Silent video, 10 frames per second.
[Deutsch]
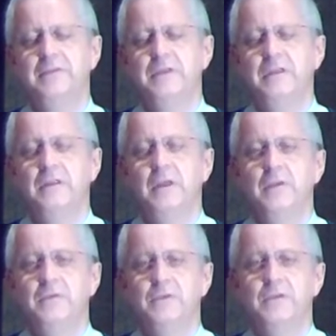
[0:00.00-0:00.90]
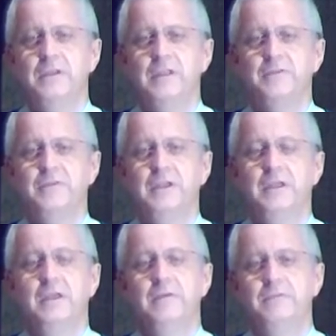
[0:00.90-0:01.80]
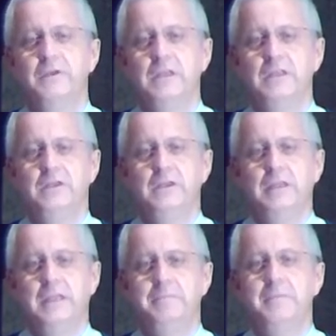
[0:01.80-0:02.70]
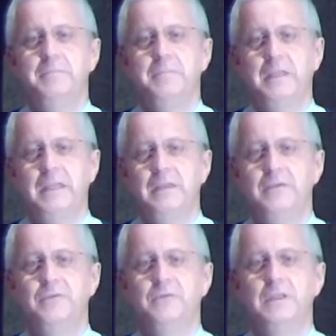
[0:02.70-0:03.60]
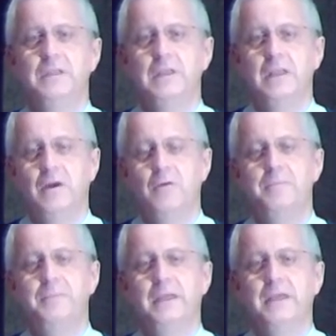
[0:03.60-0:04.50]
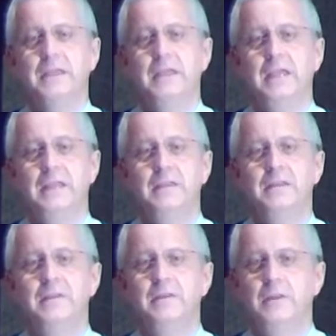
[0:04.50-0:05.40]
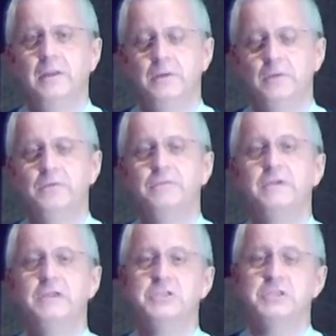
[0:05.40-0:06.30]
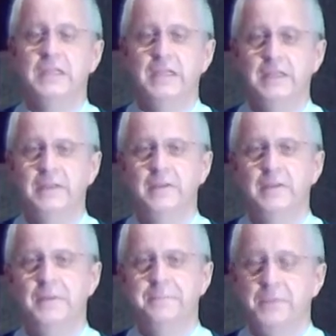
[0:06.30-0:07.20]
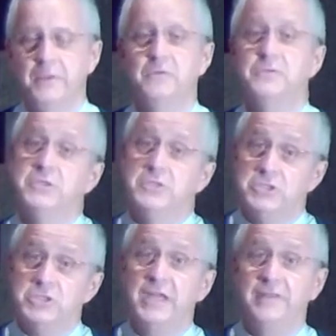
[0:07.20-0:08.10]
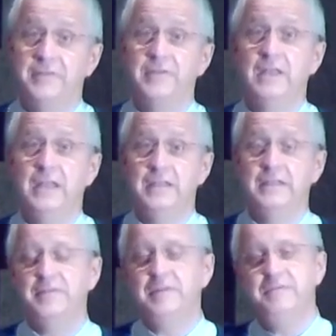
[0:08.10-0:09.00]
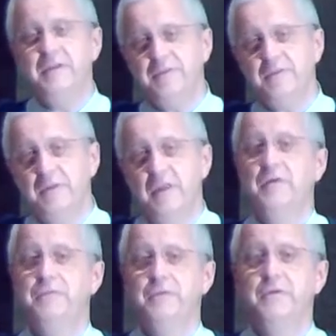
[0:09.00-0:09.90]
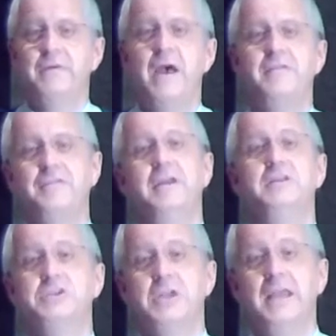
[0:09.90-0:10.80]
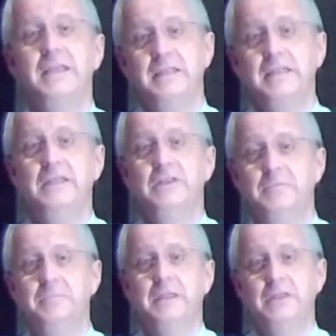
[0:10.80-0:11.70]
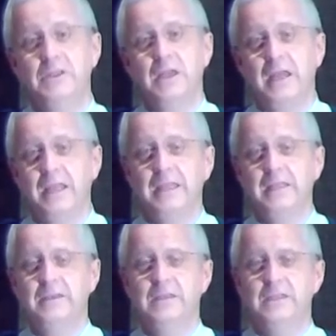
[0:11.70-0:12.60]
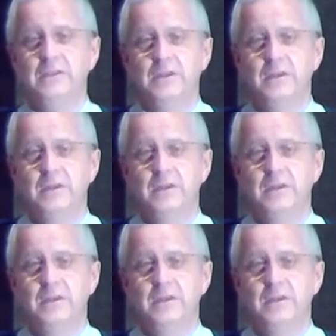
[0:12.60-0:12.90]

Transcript: sind, sondern dass sie wirklich immer mehr so den Glauben erkennen und verstehen und schätzen lernen, dass sie wissen, für was entscheide ich mich eigentlich.